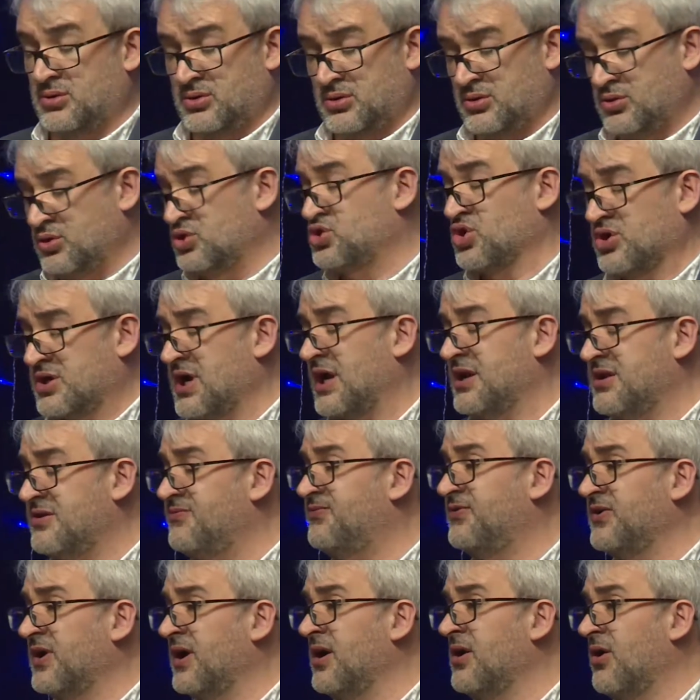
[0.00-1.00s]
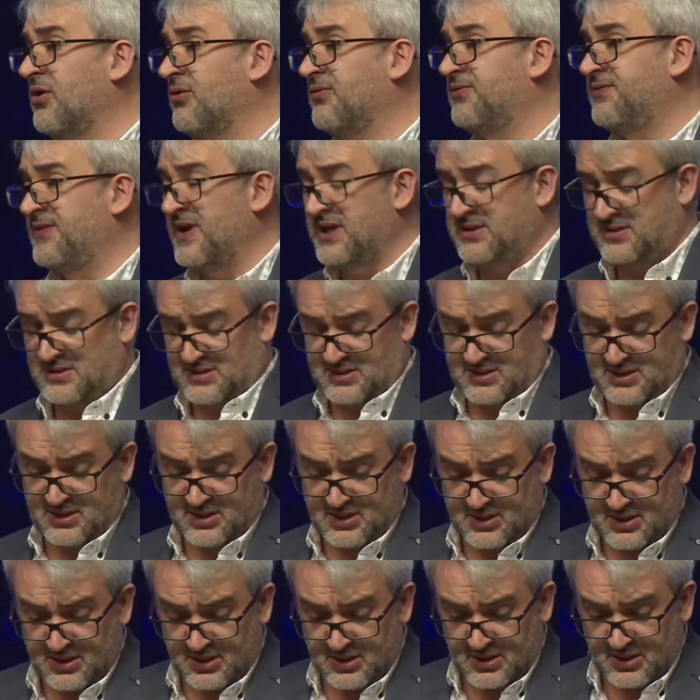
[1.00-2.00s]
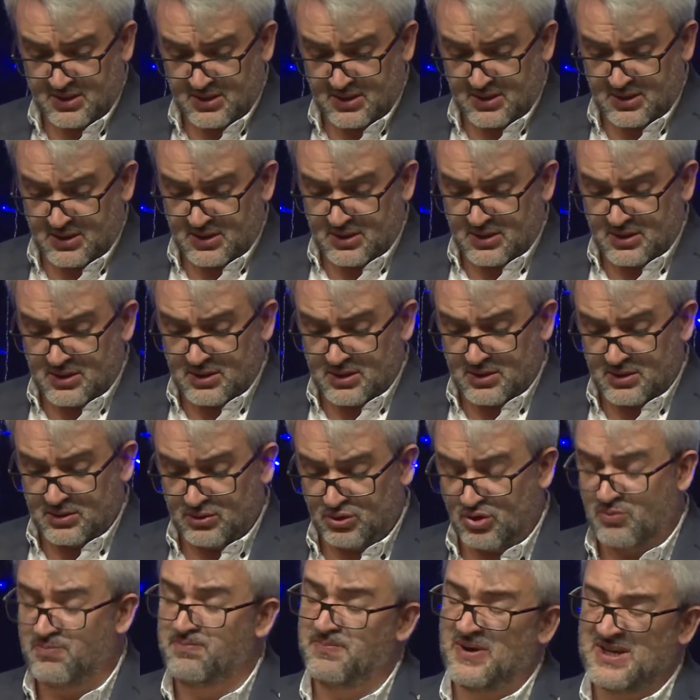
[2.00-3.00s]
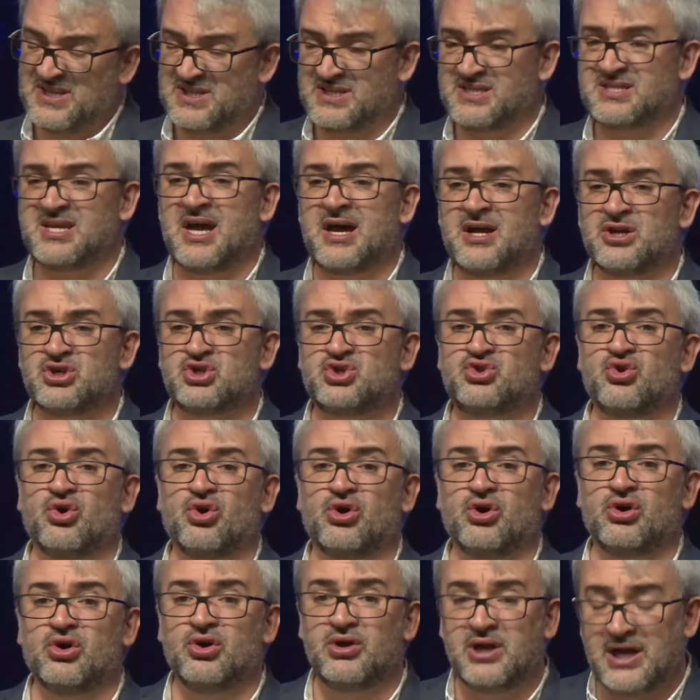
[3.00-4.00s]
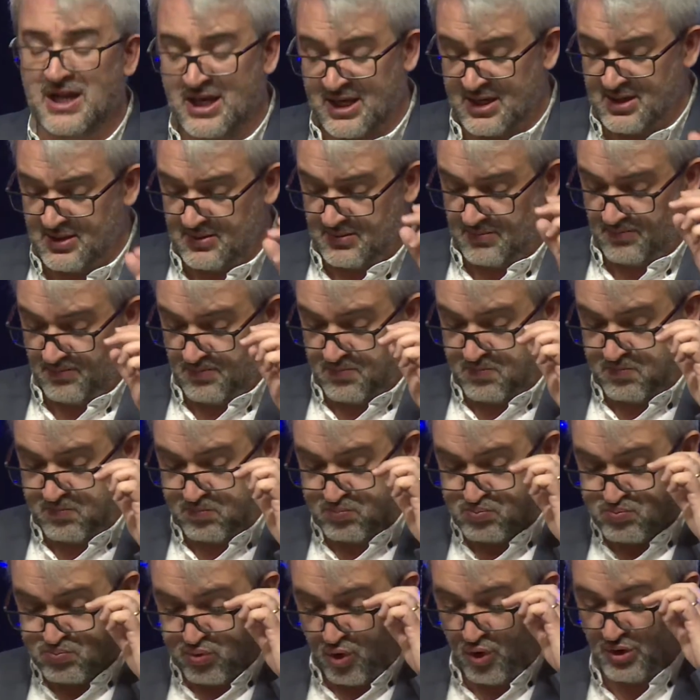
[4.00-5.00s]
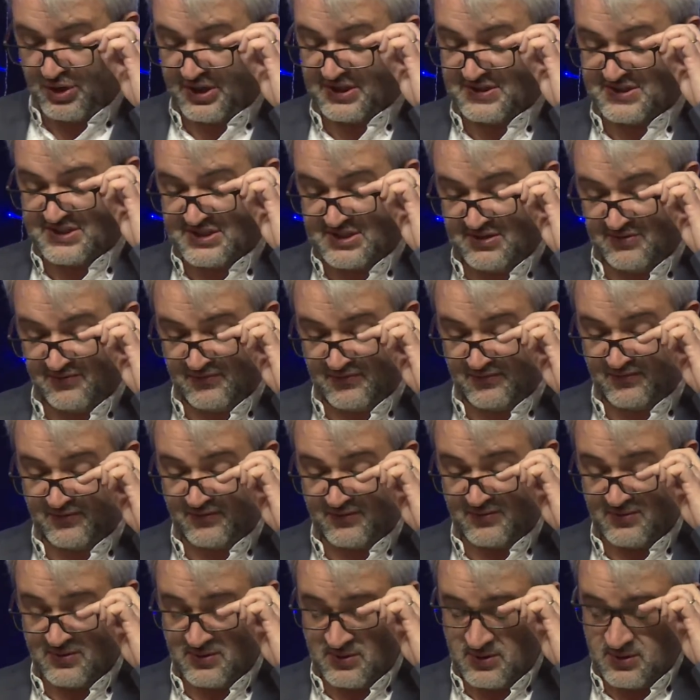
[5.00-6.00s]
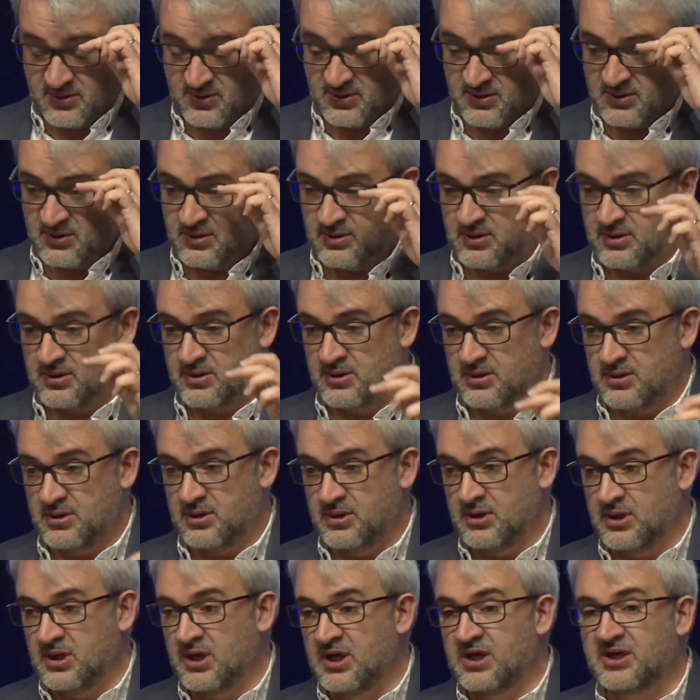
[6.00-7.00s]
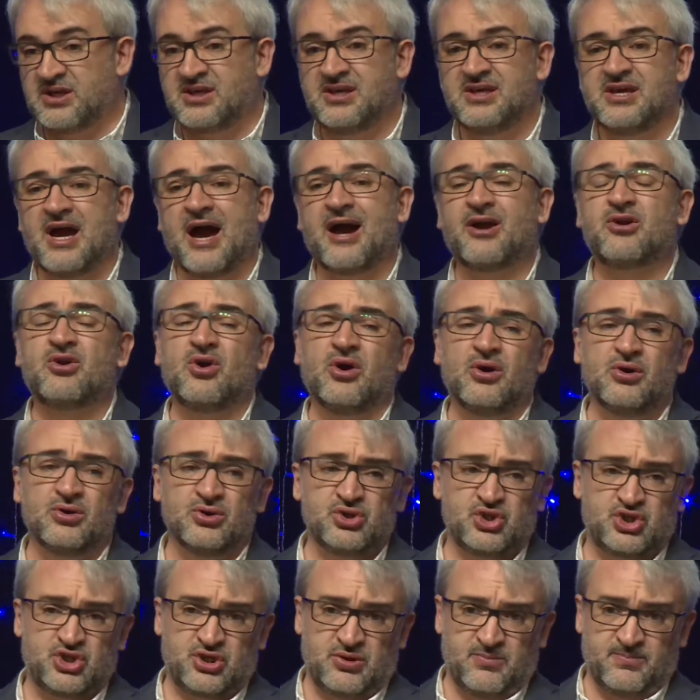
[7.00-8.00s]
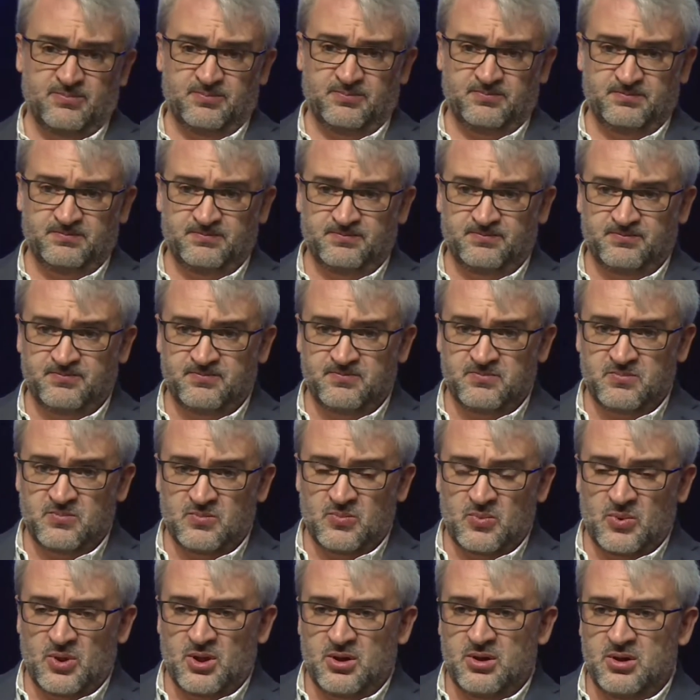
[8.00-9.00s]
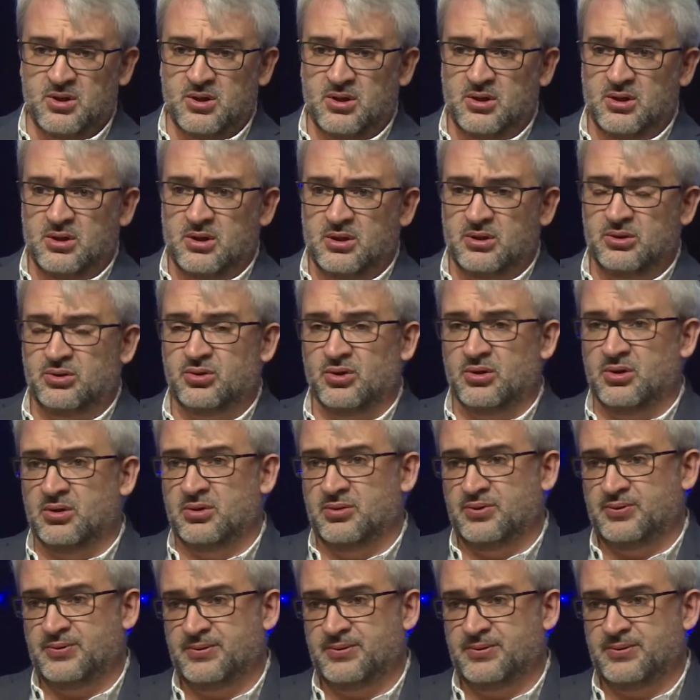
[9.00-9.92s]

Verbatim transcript: que je qualifierais en fait de passage de relais progressif qui, à cause de,